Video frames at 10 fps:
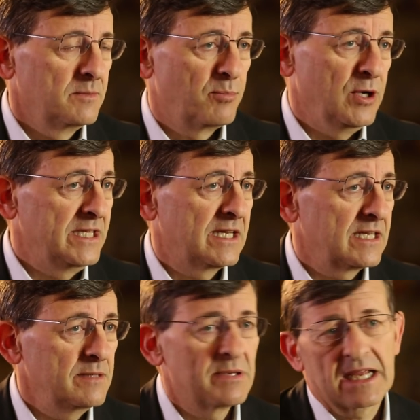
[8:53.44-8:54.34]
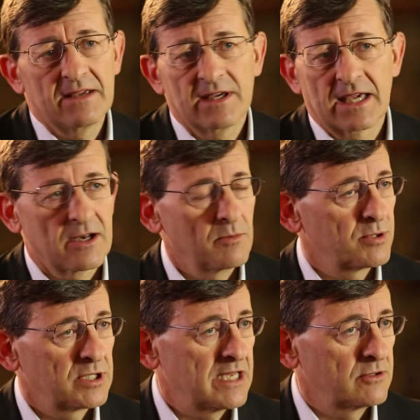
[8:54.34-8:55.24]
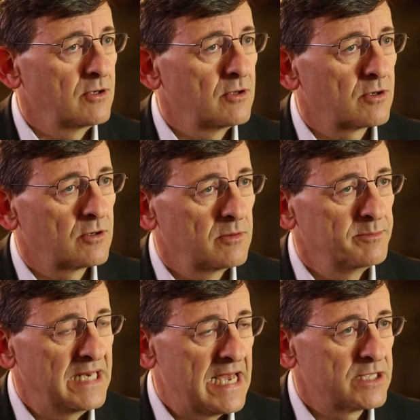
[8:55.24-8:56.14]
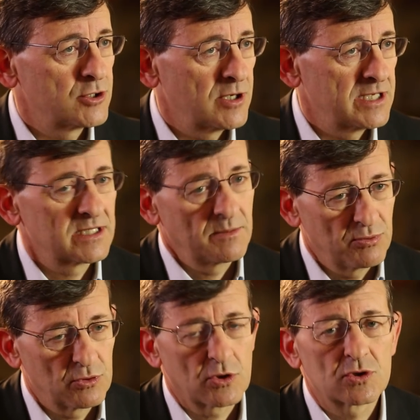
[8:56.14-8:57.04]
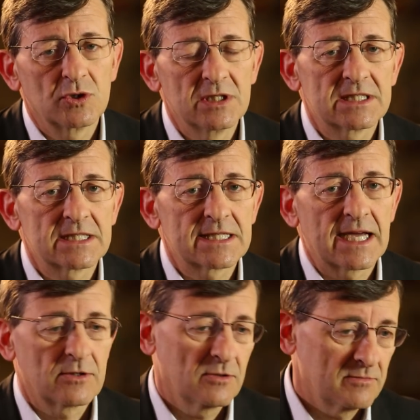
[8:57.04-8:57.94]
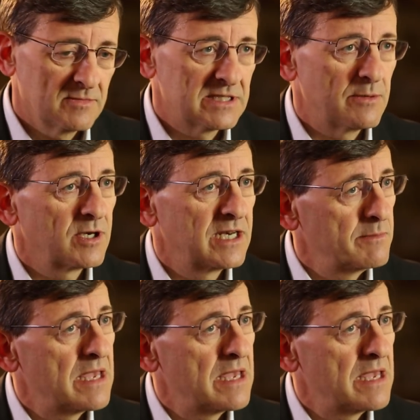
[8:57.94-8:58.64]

politiche di breve che hanno portato il loro bilancio a essere piuttosto dissestato, diciamo che ne